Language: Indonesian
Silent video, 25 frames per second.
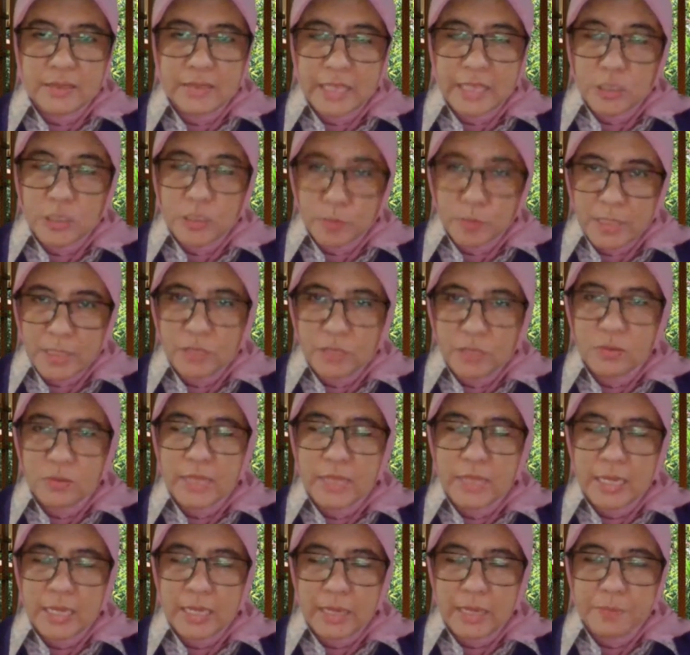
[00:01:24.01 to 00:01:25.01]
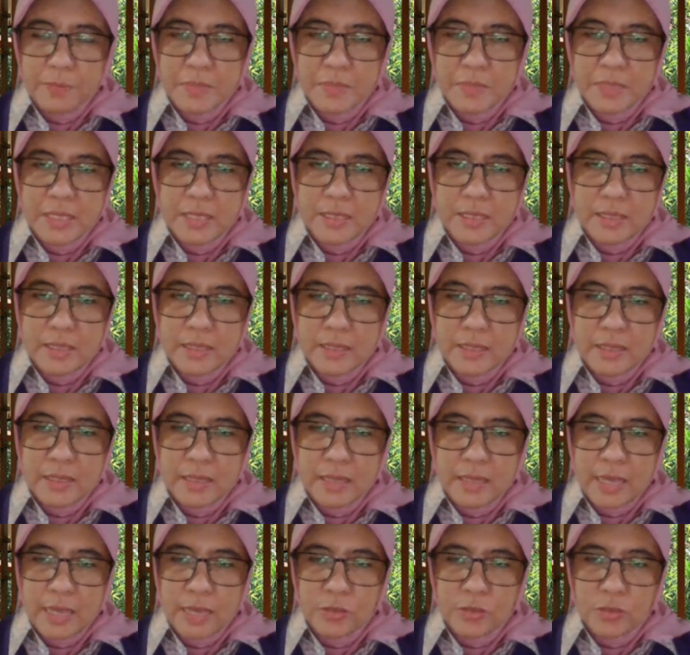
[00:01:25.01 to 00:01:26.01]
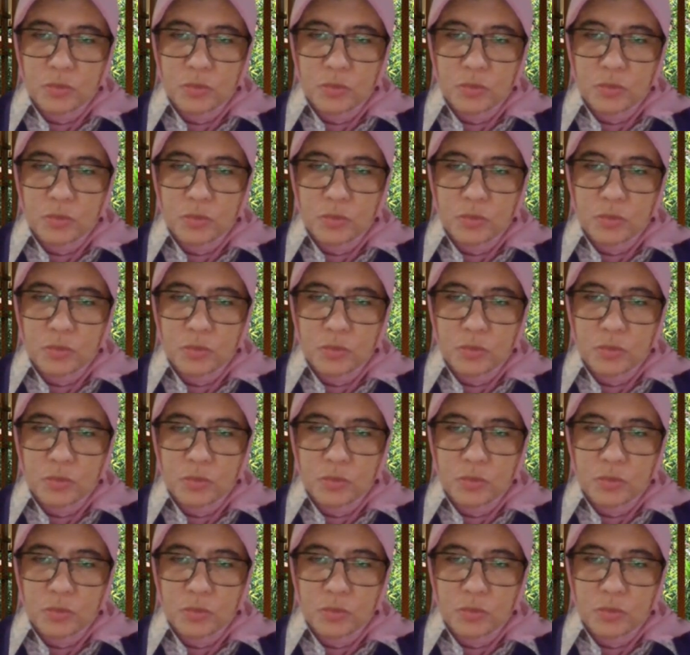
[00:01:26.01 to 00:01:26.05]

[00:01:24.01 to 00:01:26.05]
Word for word: assessment sudah kami uh,